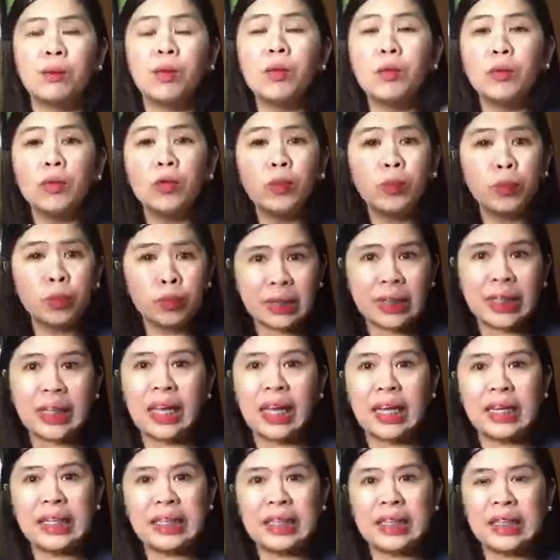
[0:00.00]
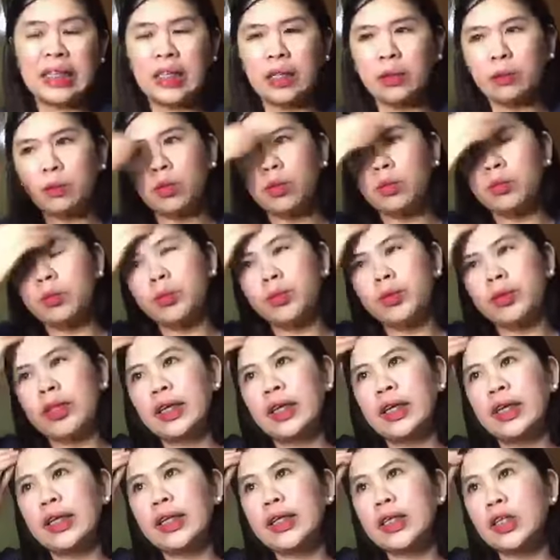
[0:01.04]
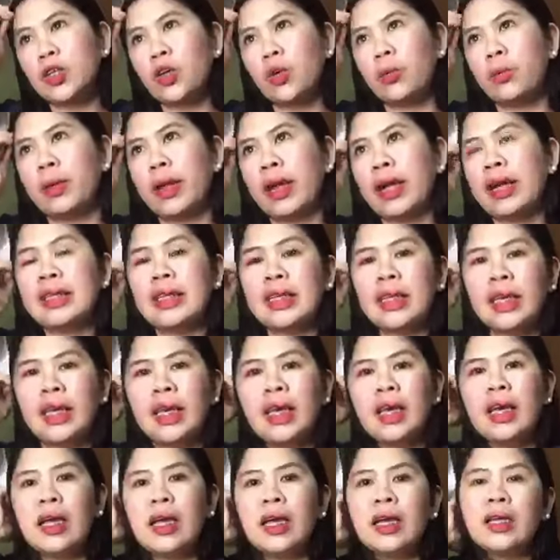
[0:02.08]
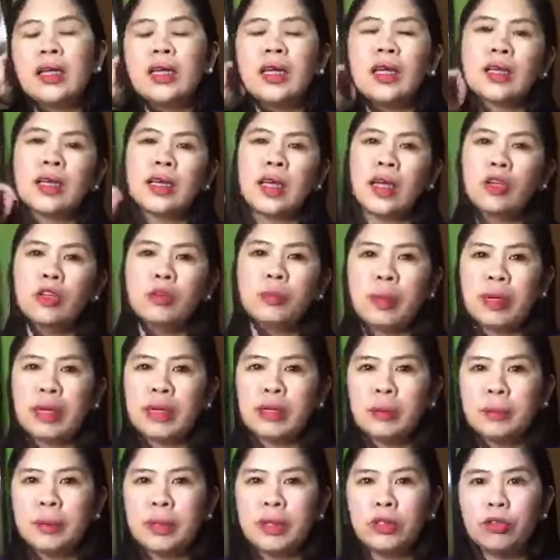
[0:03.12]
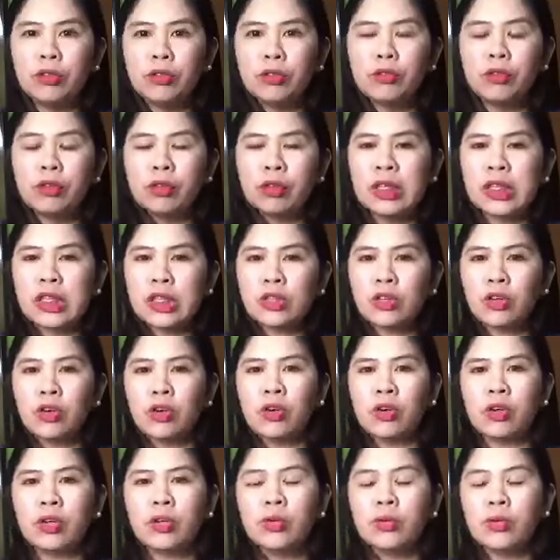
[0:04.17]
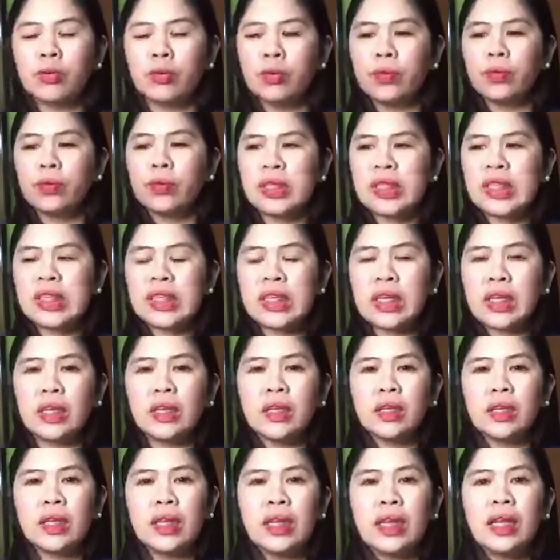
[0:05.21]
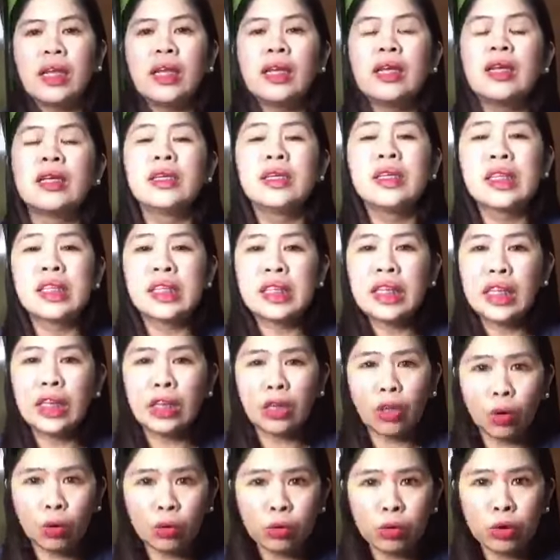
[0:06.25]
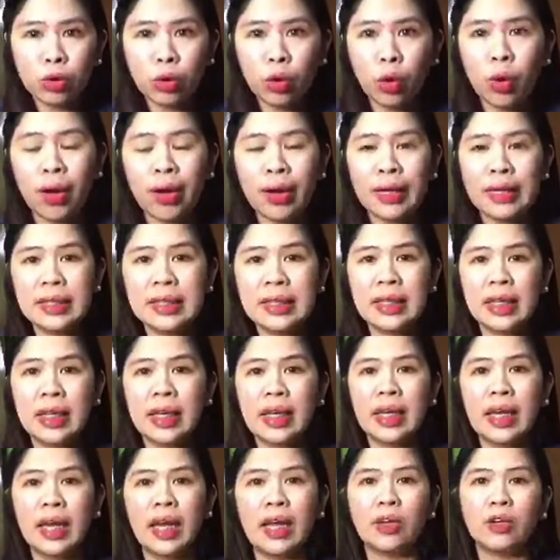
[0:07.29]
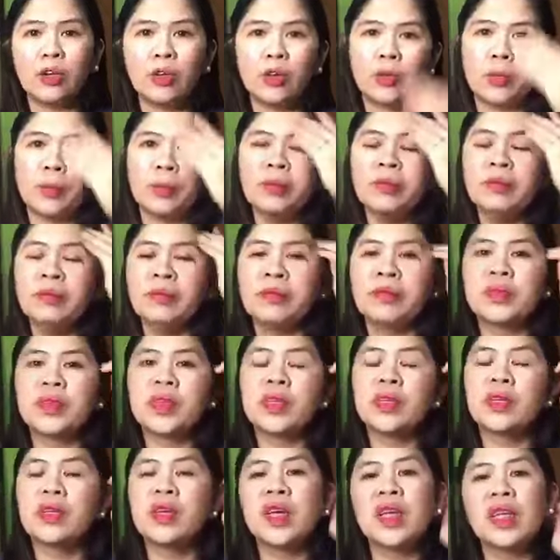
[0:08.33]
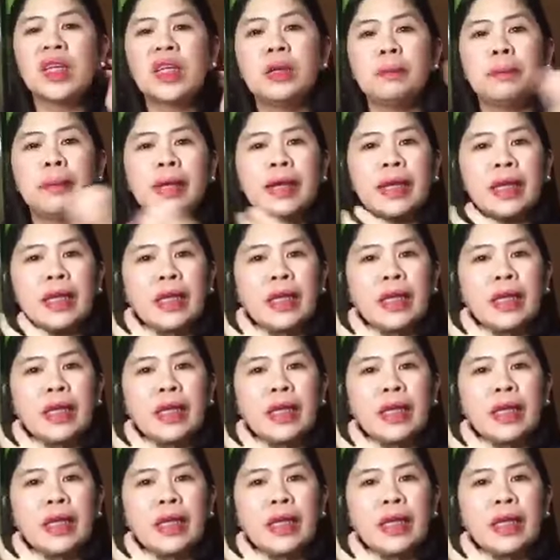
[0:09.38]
pumuputi as in pumuputi ng sobra kasi ganun pa rin naman yung foodies ko, yung skin skin tone ko kasi ano, hindi pa